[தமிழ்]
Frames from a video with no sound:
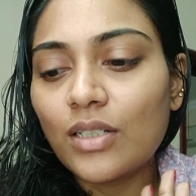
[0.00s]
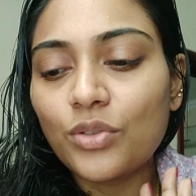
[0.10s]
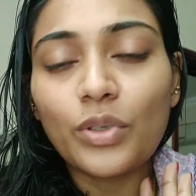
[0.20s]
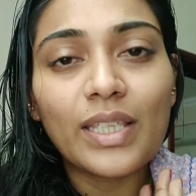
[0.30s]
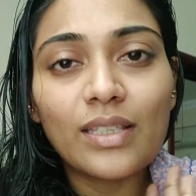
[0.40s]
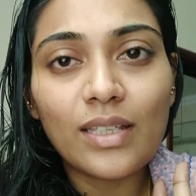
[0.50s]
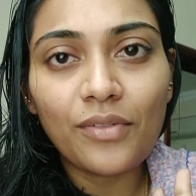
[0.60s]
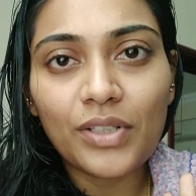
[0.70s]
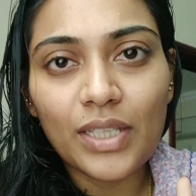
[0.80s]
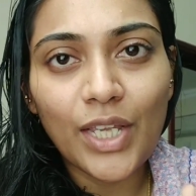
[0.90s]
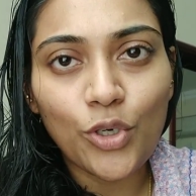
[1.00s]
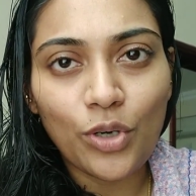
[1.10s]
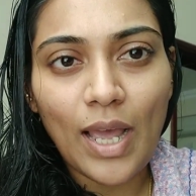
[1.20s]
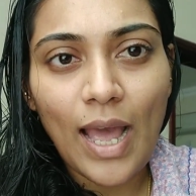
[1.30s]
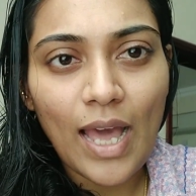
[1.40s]
ஸோ இதுதான் வந்து
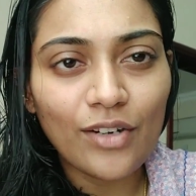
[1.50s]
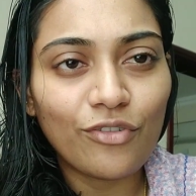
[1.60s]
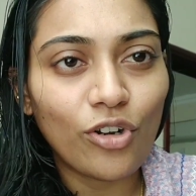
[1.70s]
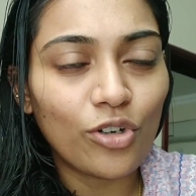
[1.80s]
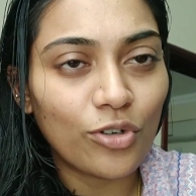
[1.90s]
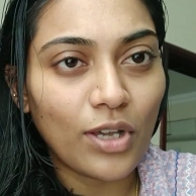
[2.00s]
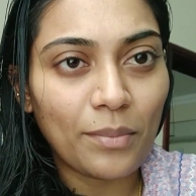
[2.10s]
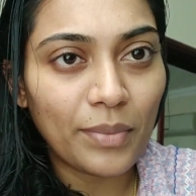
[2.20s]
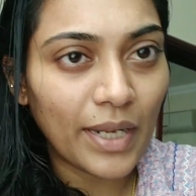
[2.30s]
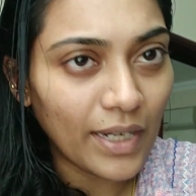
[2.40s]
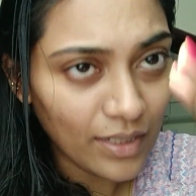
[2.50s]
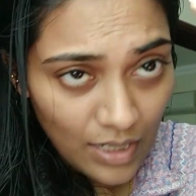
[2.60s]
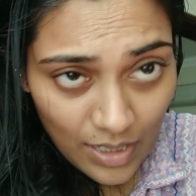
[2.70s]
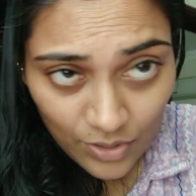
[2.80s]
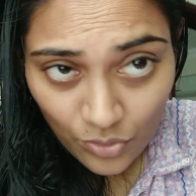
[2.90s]
என்னோடய ஹேர் ஃபாலோட அப்டேட்
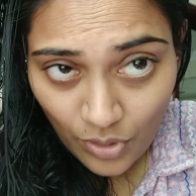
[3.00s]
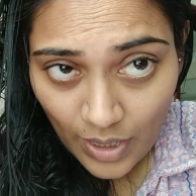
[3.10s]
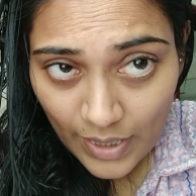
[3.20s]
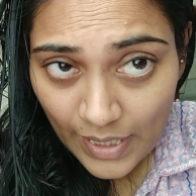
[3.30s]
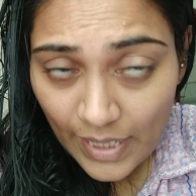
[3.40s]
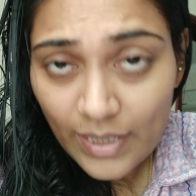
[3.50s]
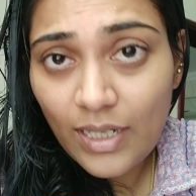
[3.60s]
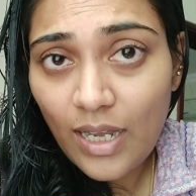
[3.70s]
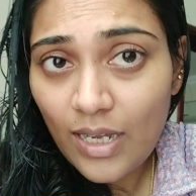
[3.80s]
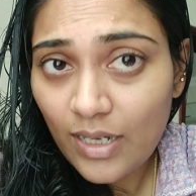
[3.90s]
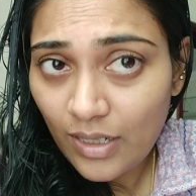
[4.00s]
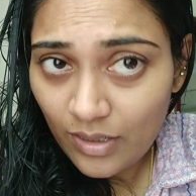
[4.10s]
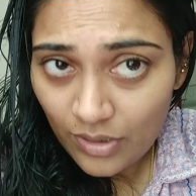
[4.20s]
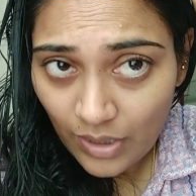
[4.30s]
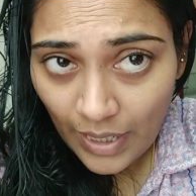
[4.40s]
ஸோ நான் எதுக்காக
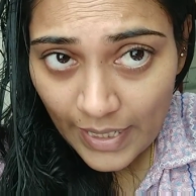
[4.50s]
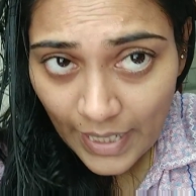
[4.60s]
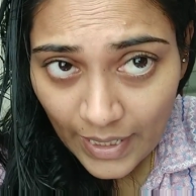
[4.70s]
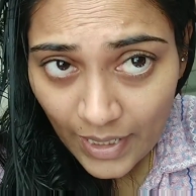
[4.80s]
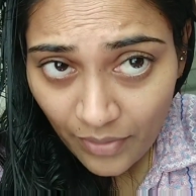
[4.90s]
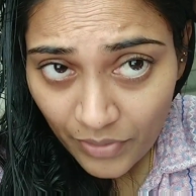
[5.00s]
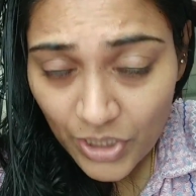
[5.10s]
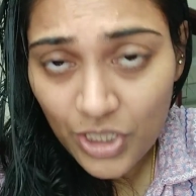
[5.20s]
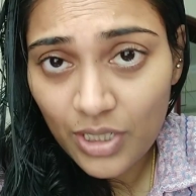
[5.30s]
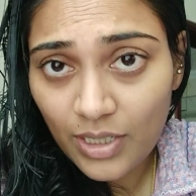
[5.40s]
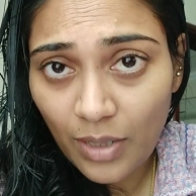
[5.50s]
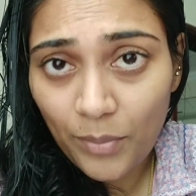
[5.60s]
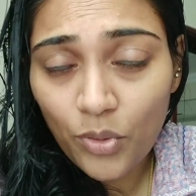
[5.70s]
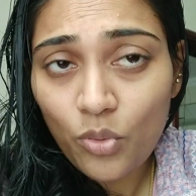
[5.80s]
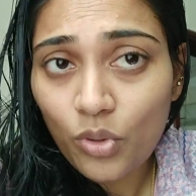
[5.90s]
நான் எண்ணெய்
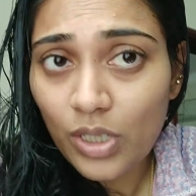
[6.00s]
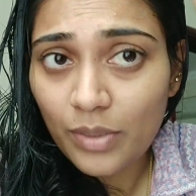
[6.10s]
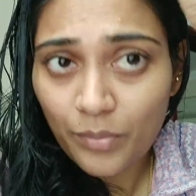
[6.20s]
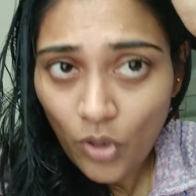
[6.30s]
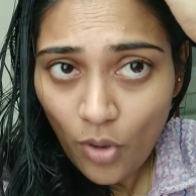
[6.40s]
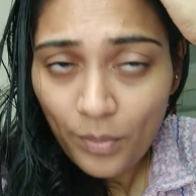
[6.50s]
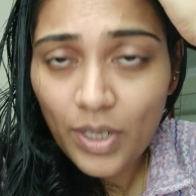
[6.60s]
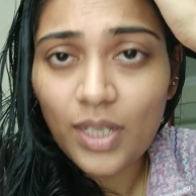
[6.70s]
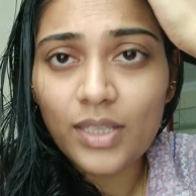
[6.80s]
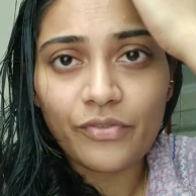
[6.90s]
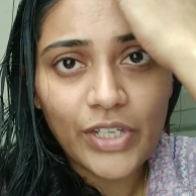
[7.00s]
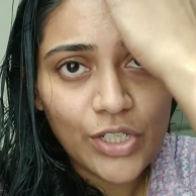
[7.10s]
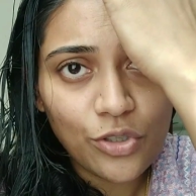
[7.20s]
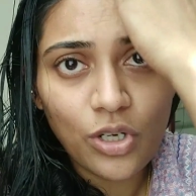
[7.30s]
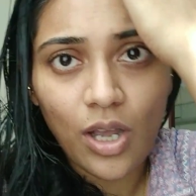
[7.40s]
வச்சதுக்கப்புறம் உங்களுக்கு ப்ராப்பராக அந்த
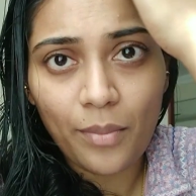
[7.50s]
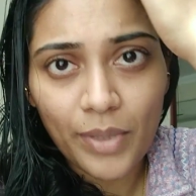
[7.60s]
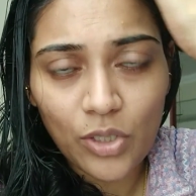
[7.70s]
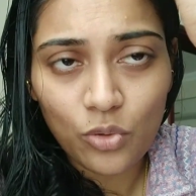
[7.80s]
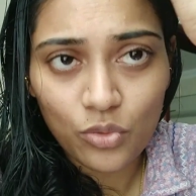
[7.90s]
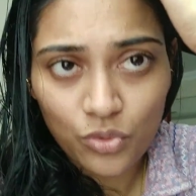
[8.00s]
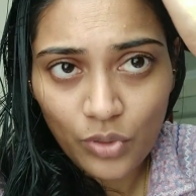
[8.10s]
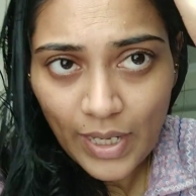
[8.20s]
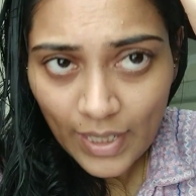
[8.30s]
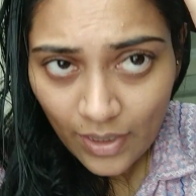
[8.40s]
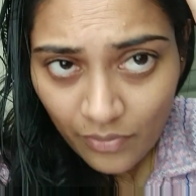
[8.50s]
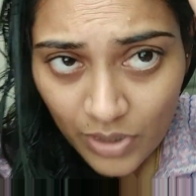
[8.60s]
வீடியோ காமிக்கணும் ஸோ எண்ணெய்